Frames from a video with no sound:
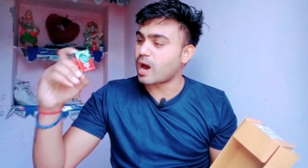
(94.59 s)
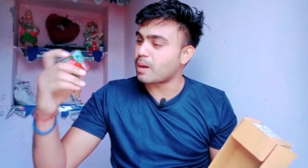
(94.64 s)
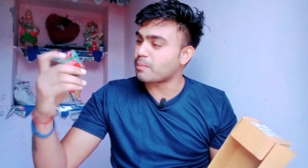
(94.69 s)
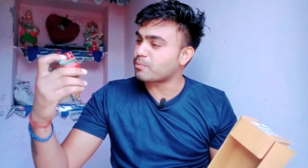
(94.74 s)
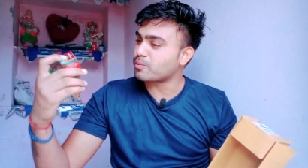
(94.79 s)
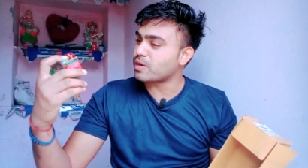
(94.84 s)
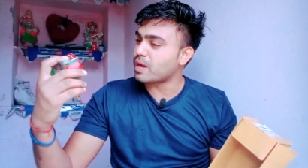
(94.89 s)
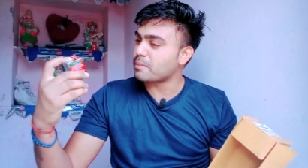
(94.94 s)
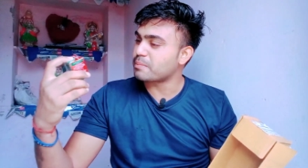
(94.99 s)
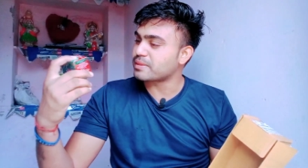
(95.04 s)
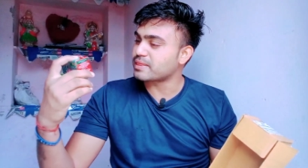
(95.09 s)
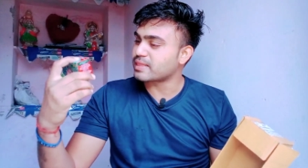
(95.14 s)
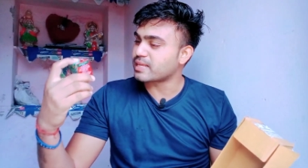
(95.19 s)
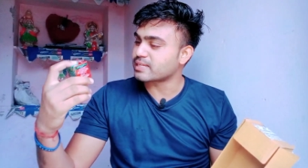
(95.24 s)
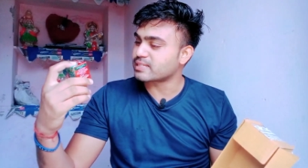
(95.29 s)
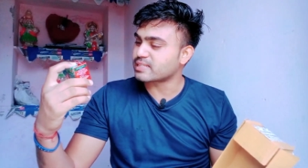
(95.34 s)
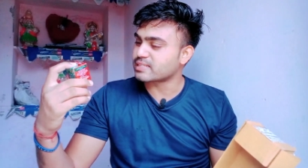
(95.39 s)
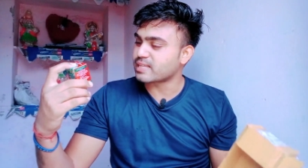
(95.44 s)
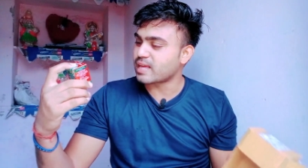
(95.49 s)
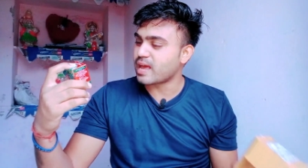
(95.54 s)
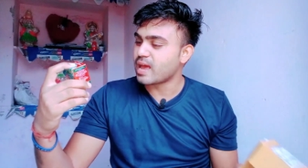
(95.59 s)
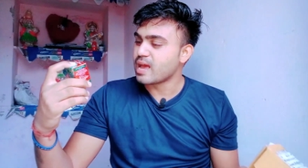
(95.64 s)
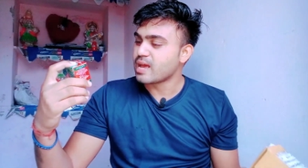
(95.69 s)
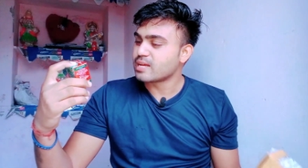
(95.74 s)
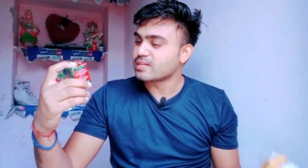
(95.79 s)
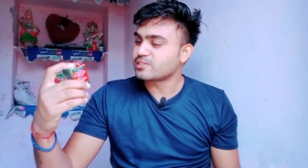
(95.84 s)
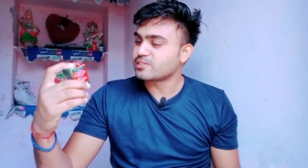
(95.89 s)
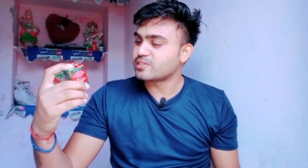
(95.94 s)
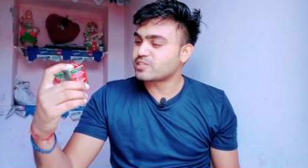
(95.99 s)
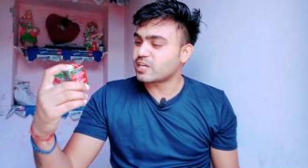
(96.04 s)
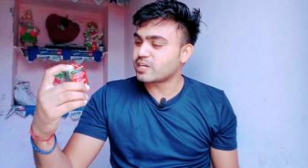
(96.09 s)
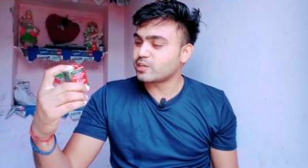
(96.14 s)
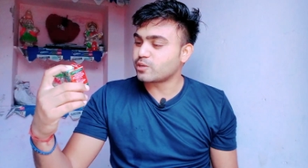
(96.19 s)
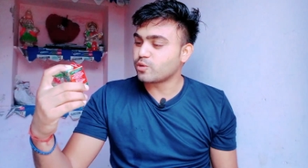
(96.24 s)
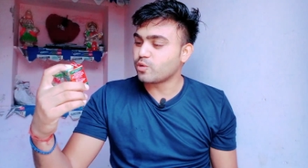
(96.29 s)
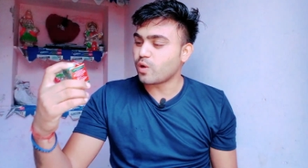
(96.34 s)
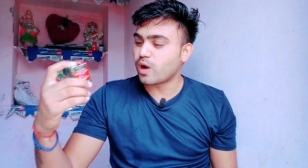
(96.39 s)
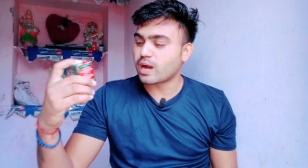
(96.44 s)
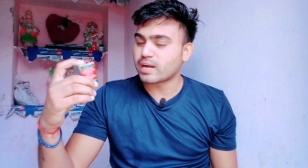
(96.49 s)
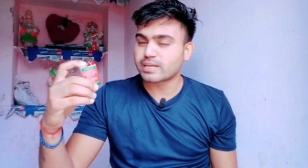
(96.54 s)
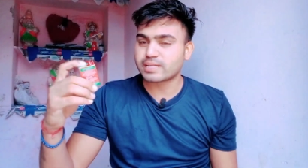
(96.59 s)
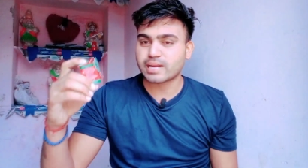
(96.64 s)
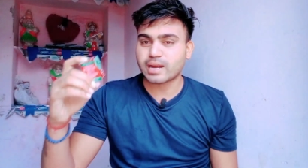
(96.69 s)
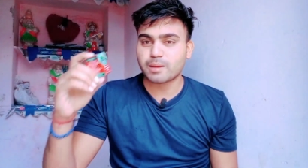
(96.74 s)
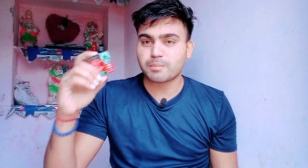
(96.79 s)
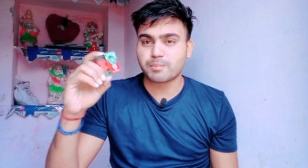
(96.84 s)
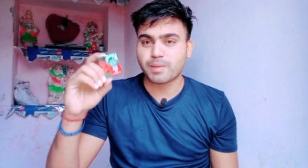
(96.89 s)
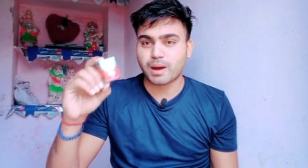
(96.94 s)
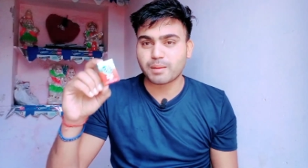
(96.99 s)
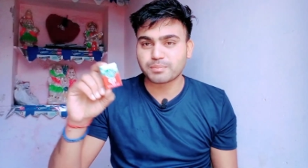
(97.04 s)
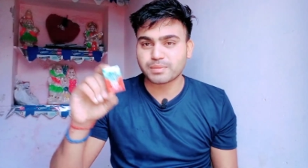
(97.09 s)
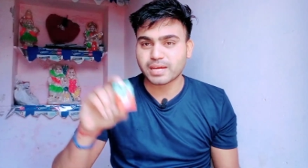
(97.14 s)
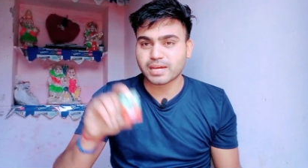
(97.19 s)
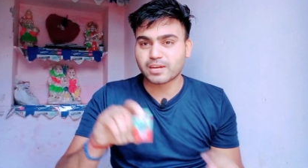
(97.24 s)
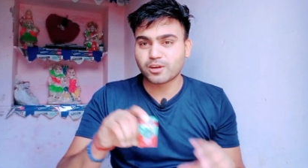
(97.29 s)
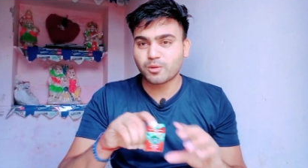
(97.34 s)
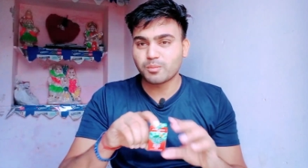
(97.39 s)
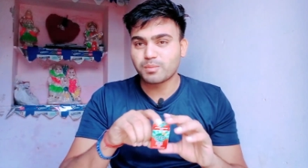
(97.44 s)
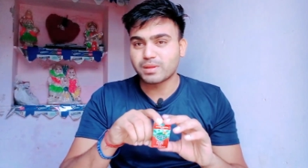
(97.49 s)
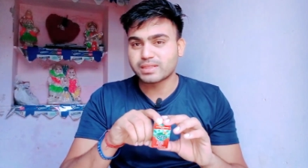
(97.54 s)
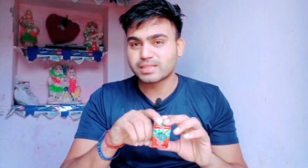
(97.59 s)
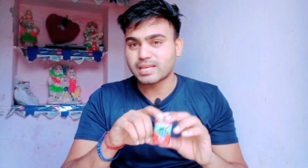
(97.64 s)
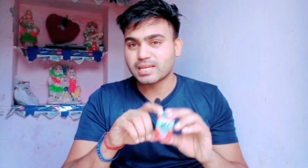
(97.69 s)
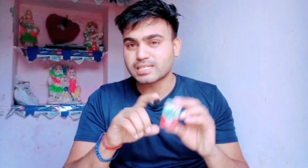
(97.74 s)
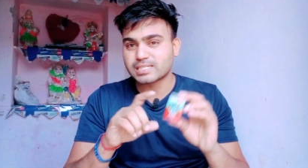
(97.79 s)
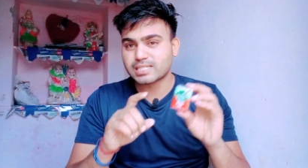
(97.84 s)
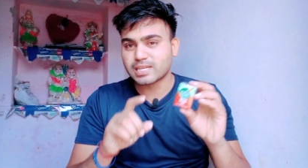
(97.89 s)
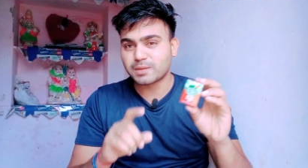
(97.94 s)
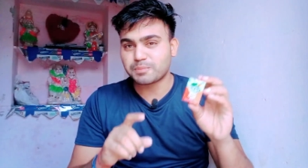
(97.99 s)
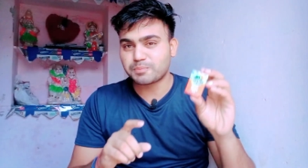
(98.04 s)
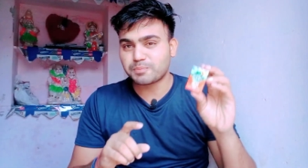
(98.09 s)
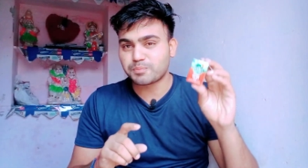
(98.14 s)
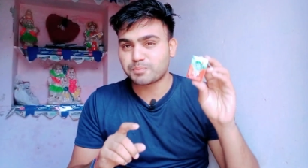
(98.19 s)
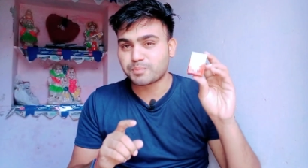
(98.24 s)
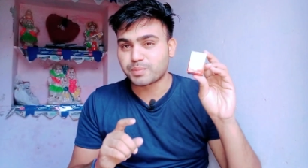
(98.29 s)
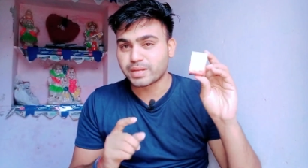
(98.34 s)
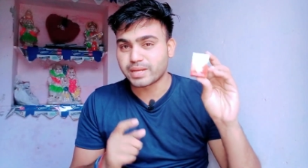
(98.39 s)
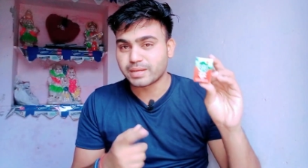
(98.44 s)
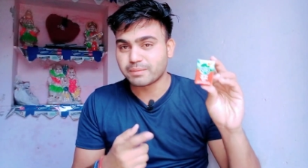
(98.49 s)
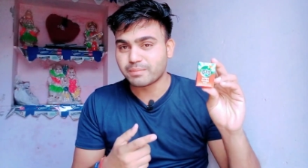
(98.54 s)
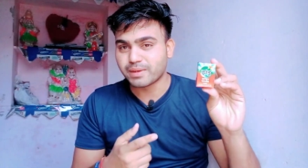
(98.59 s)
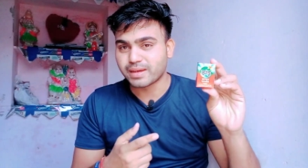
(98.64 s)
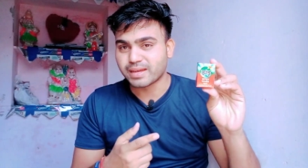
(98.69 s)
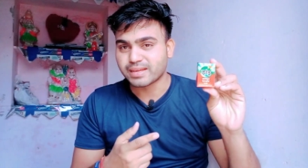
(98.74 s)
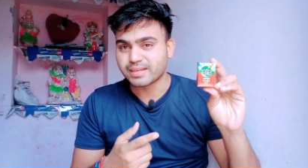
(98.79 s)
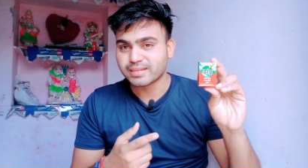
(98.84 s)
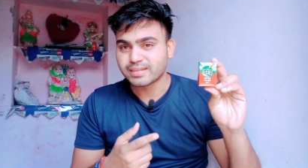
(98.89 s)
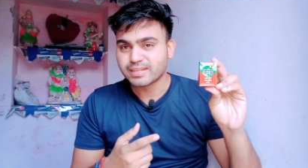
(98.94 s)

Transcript: आप यहाँ पे देख सकते हैं जंडू अल्ट्रा बाम देखने को मिलते हैं सिर्फ फ्री में